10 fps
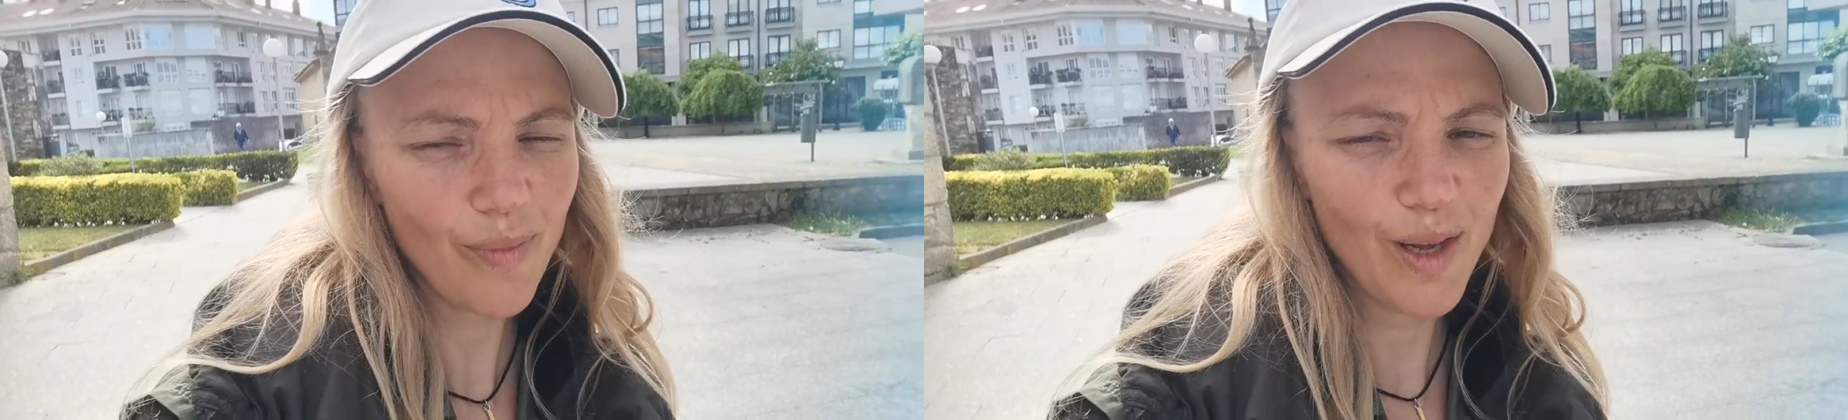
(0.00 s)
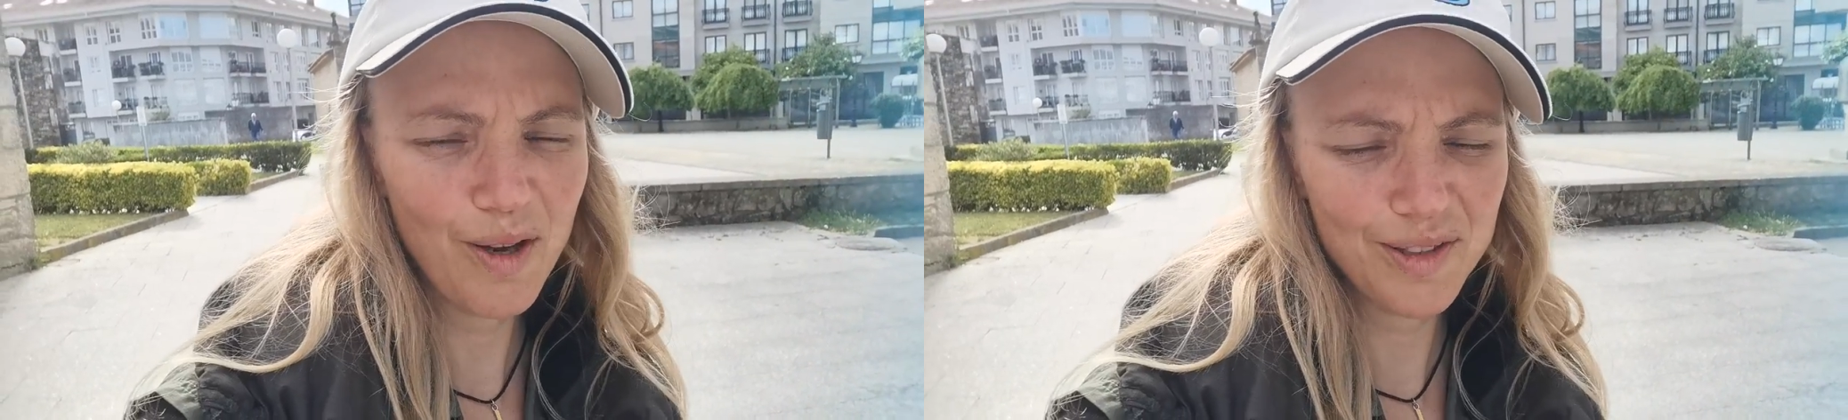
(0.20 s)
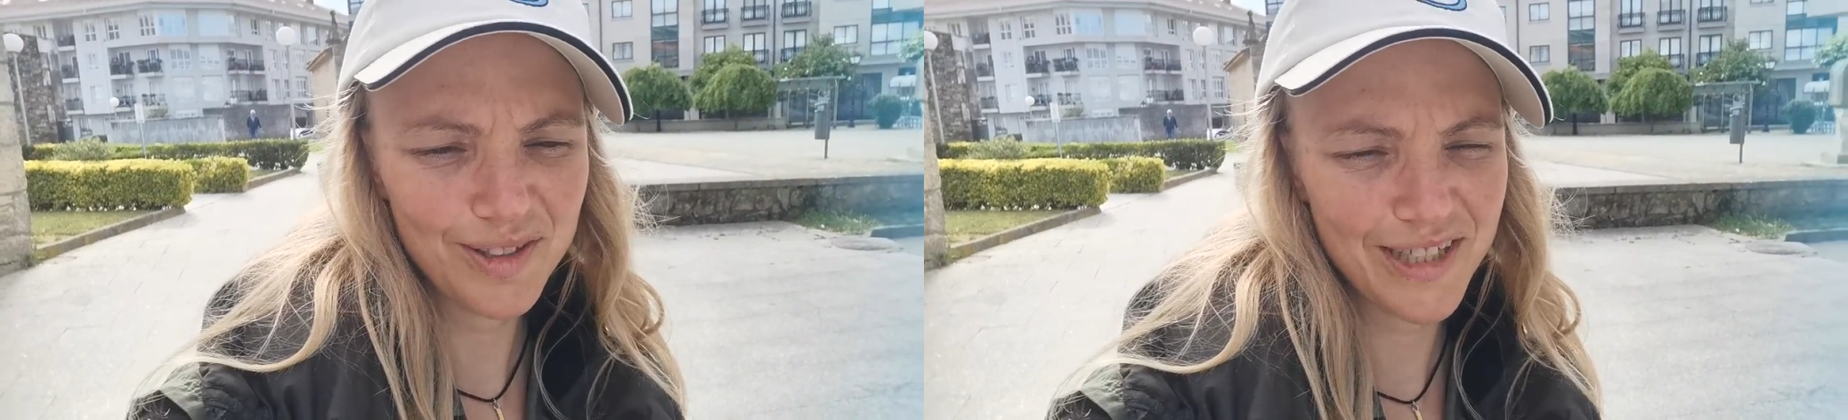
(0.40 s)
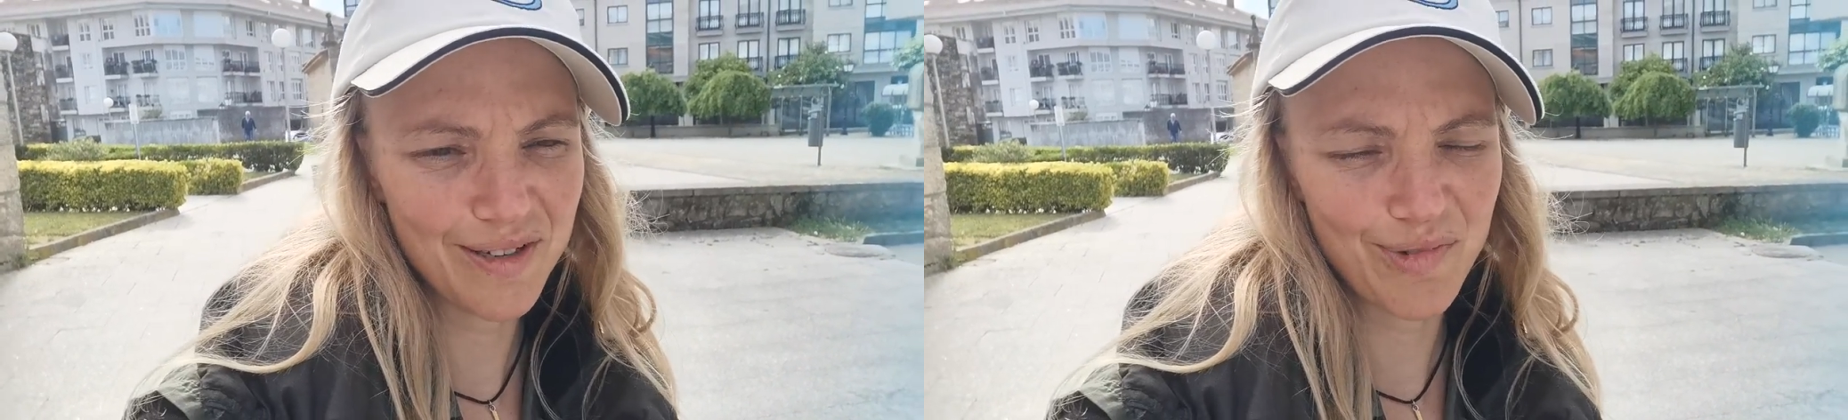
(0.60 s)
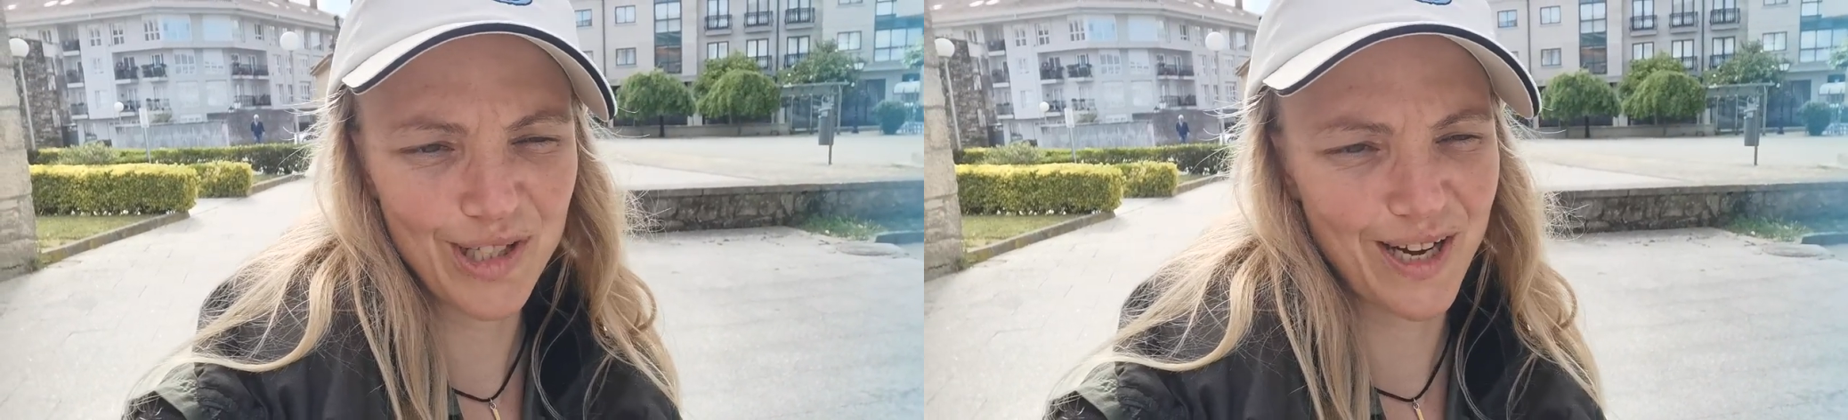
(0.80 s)
Und die
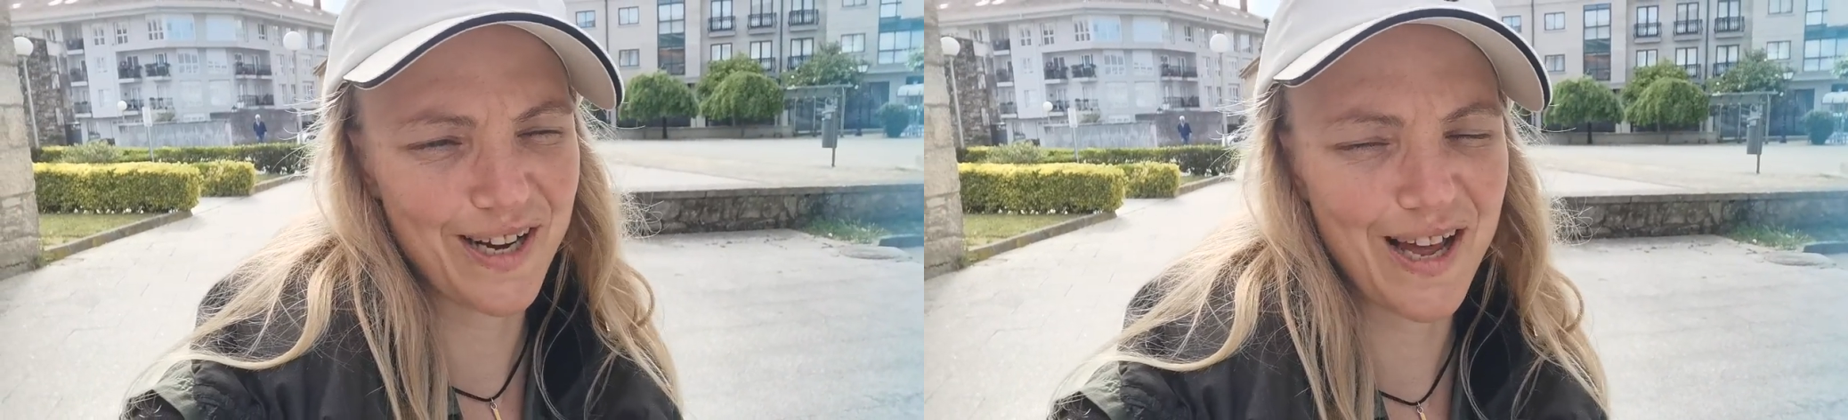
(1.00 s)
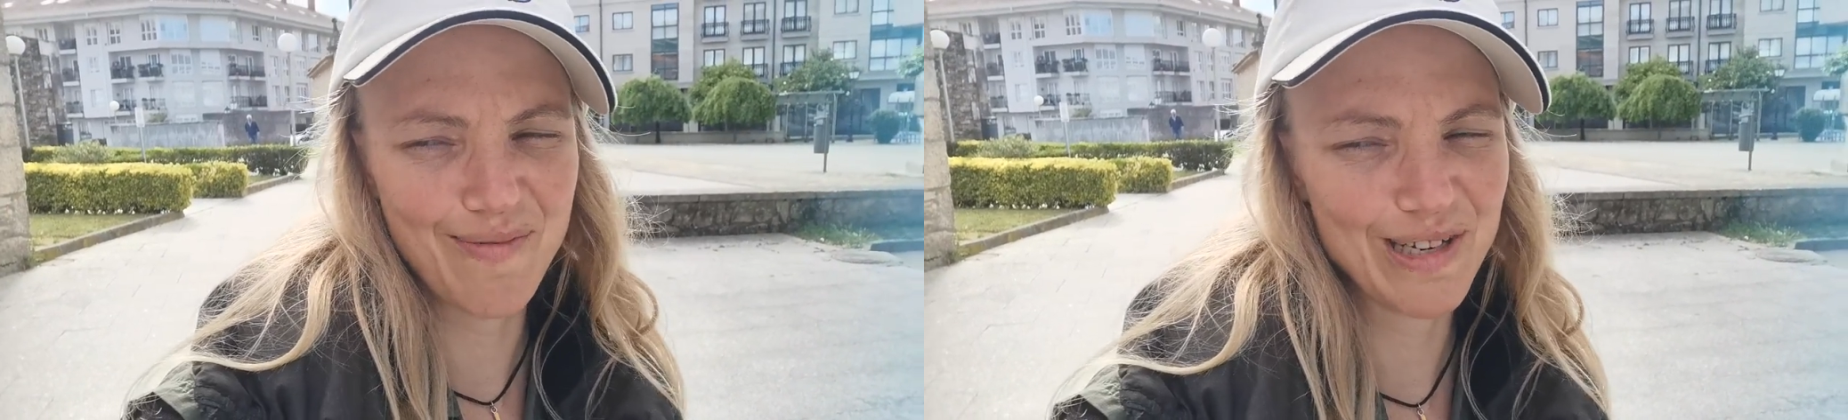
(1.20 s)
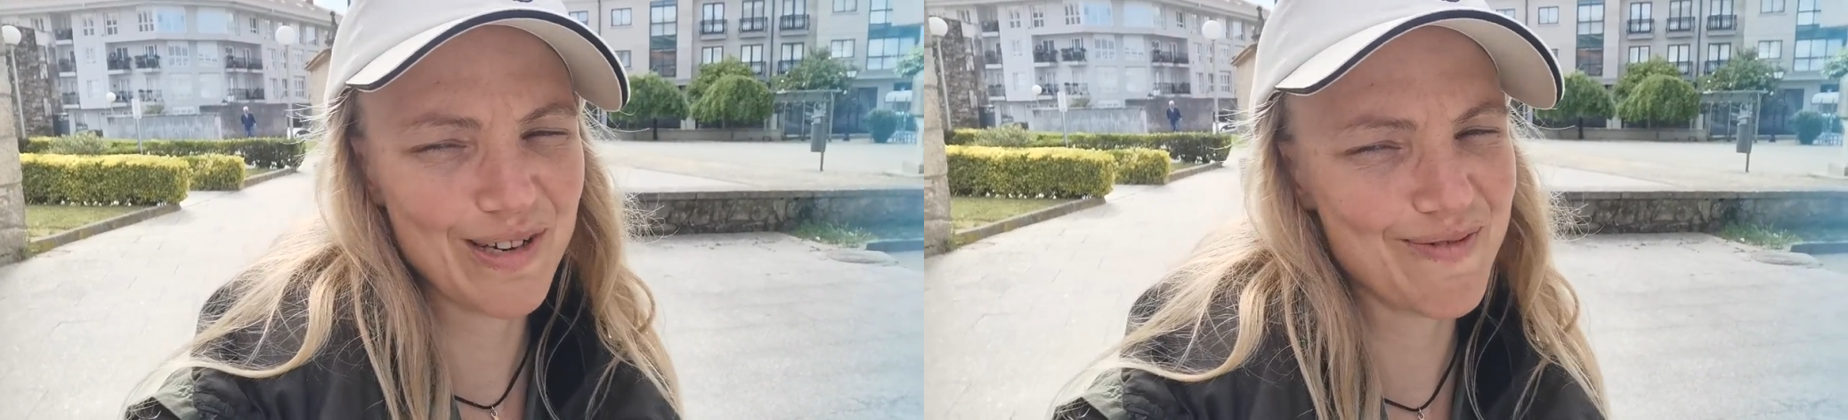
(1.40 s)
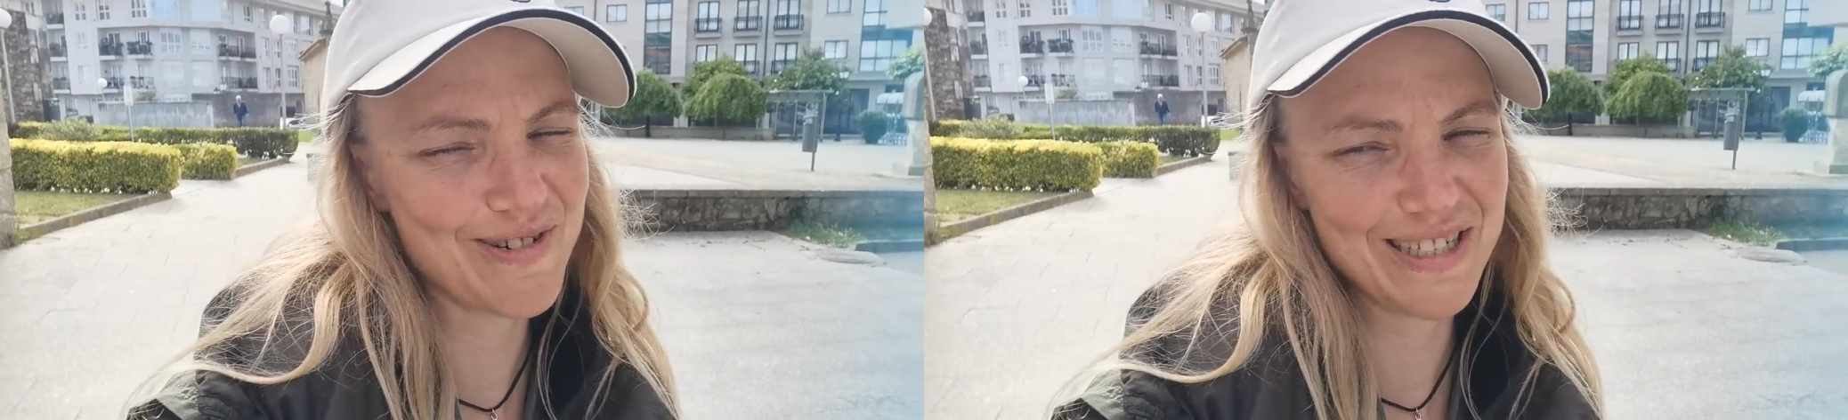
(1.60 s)
hat mich dann in den Arm genommen